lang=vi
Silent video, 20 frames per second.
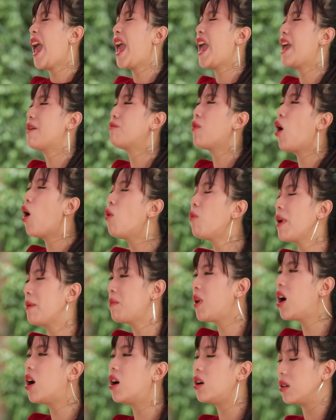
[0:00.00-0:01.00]
em út
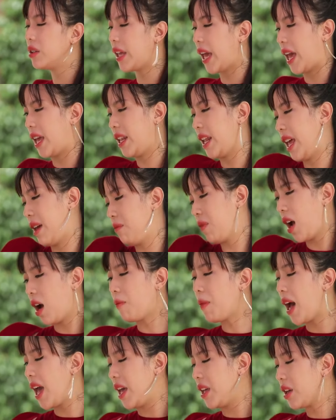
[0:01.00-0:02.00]
em thương chị thì em
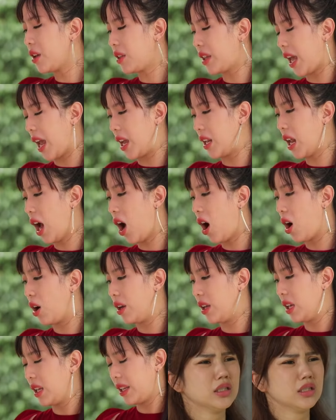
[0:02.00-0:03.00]
góp ý cho chị
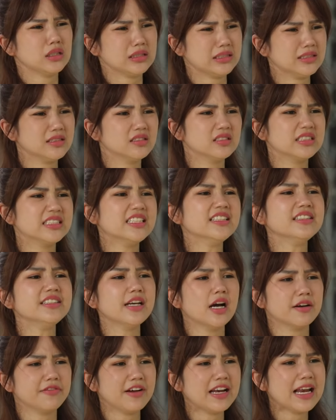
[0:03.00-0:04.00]
thôi ừ, chứ
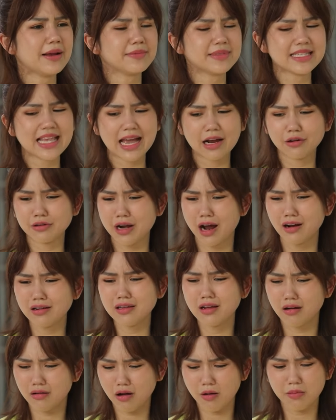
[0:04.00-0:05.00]
giờ phải làm sao đó
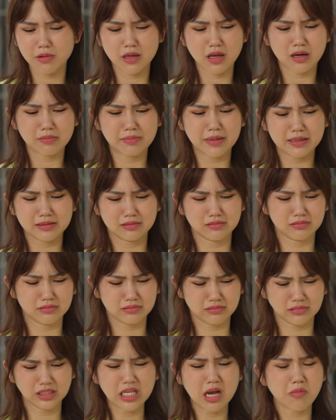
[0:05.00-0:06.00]
giờ có bây giờ mà
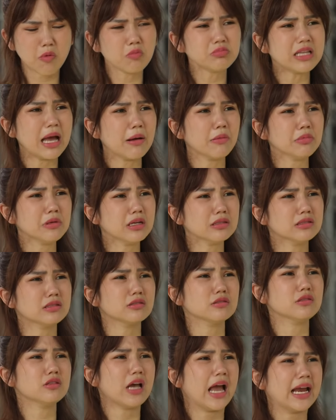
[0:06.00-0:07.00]
sơn muốn tao chân
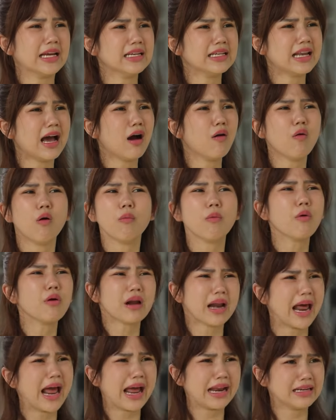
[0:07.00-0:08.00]
sửa soạn gì đâu không có
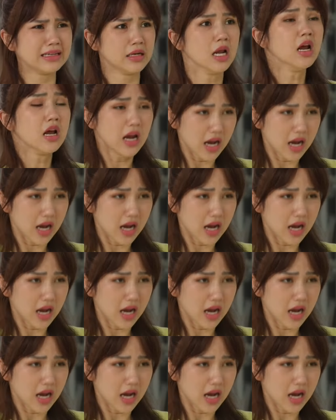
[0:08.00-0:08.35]
rành